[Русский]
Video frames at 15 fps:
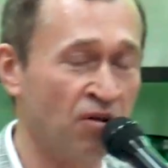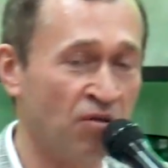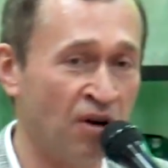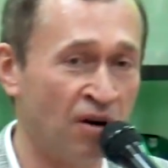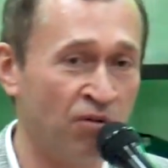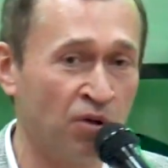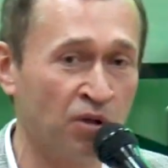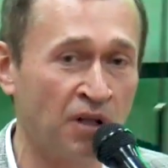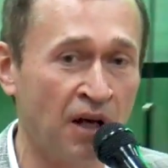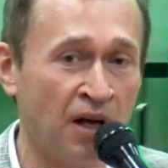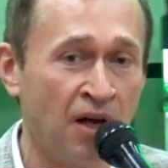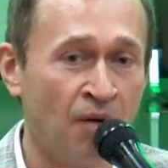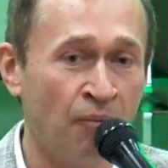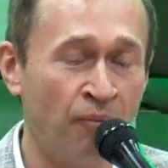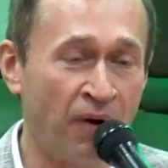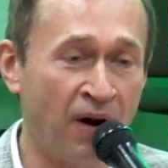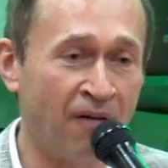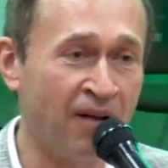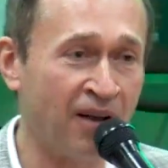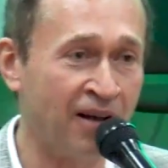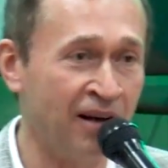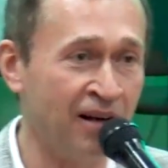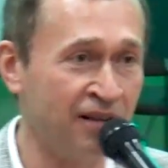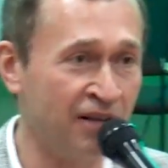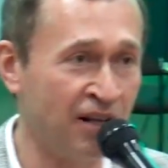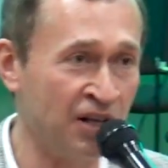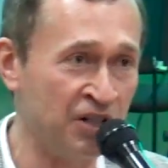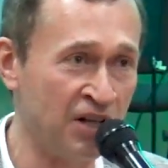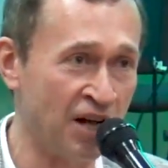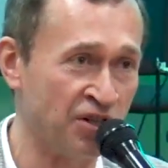у кого-то правая
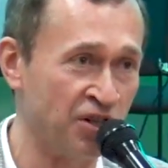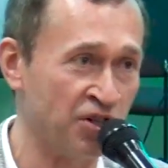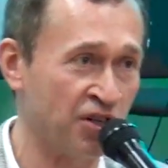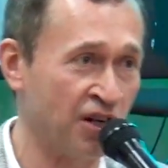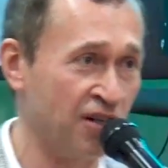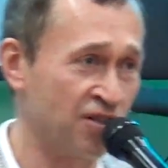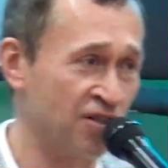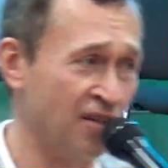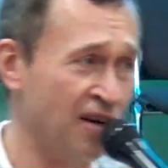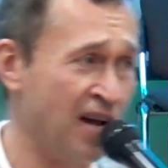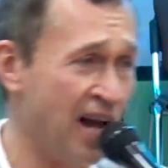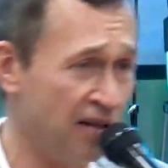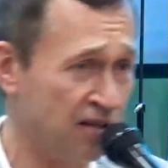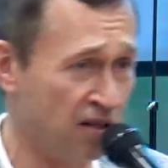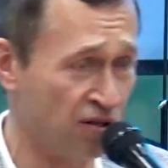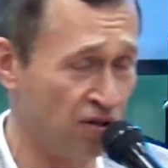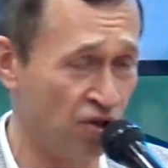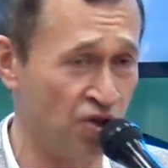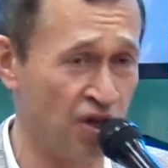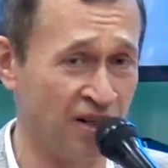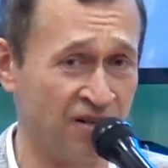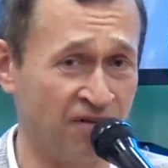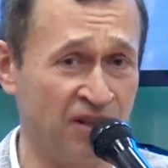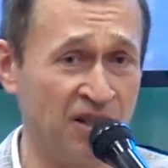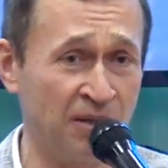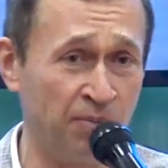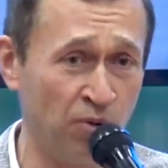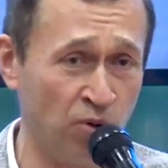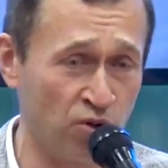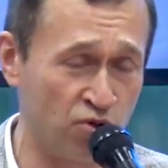коленная чашечка исцеляется сейчас, вы
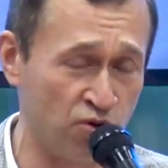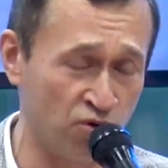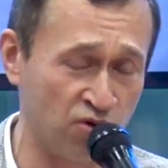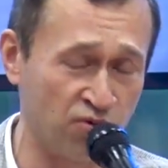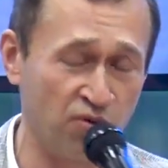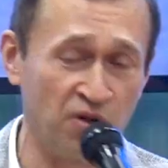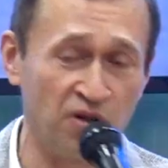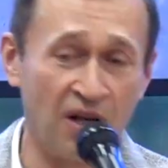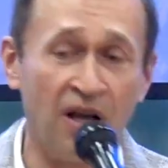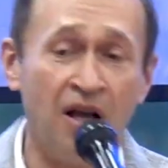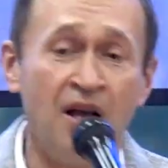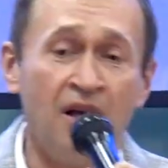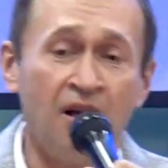тепло чувствуете.